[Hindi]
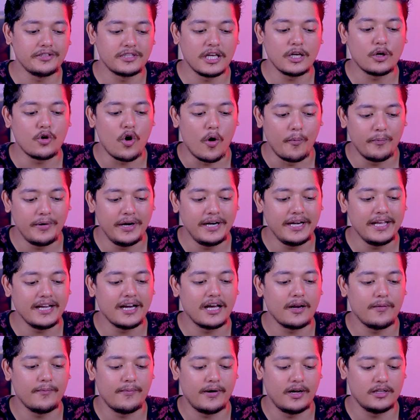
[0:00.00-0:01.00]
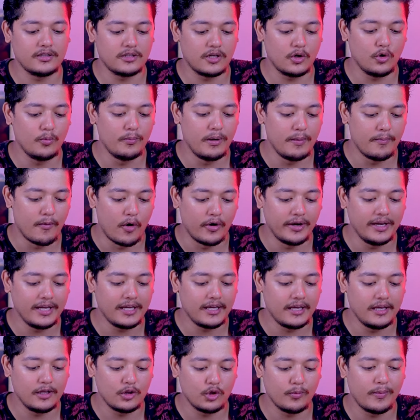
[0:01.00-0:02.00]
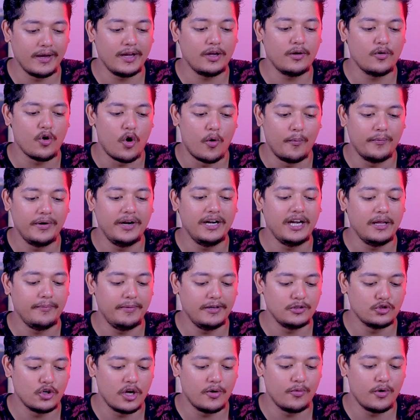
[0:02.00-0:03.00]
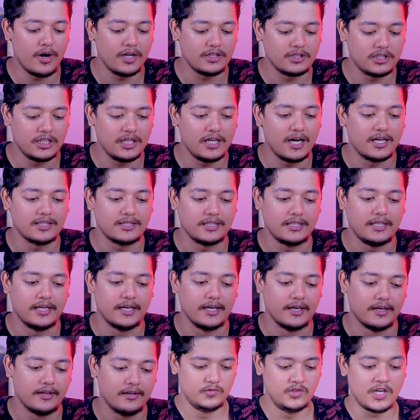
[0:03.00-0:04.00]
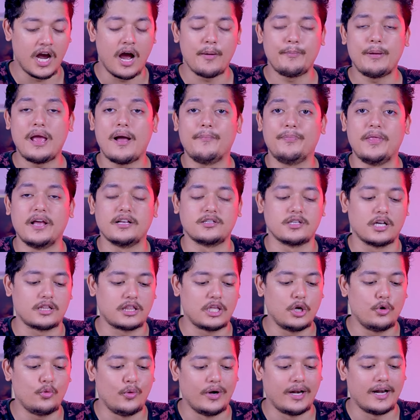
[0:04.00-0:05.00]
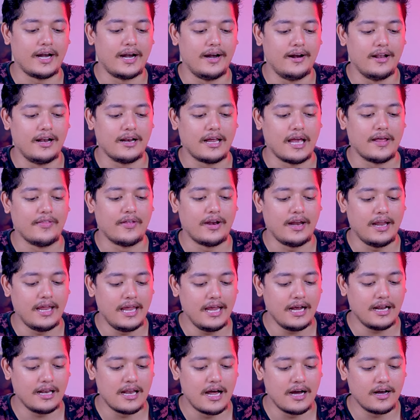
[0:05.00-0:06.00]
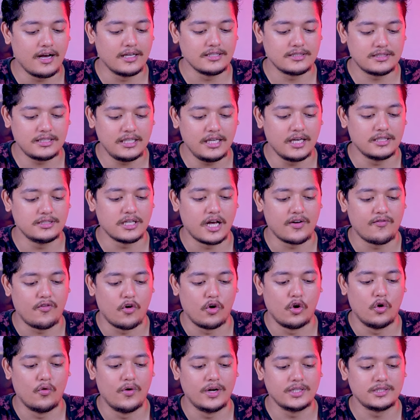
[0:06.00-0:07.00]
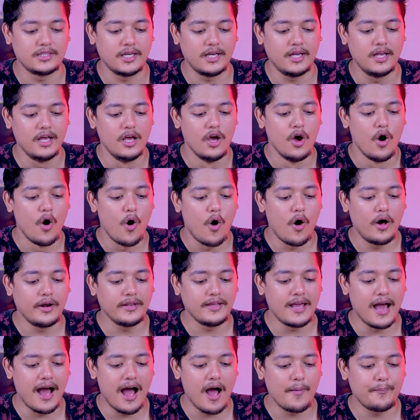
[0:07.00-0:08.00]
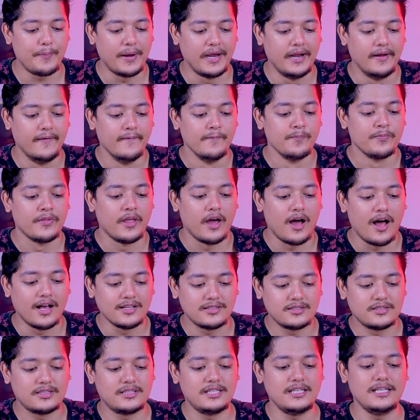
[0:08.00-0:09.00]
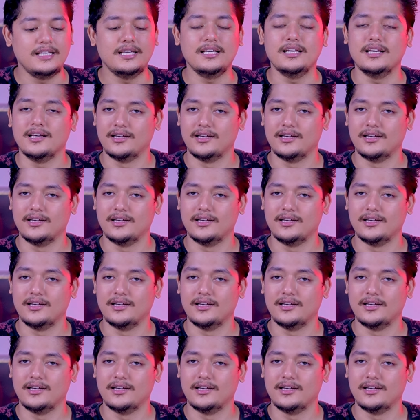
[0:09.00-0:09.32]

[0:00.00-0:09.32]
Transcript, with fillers: इसकी कॉम्युनिटी अगर मैं बात करूँ मिमोनिक की तो भाई कॉम्युनिटी भी जो है वो अच्छी खासी है जहाँ पे आप देख सकते हो ट्विटर हैंडल के अंदर एक लाख अस्सी हजार फॉलोअर्स हैं और यहाँ पे अस्सी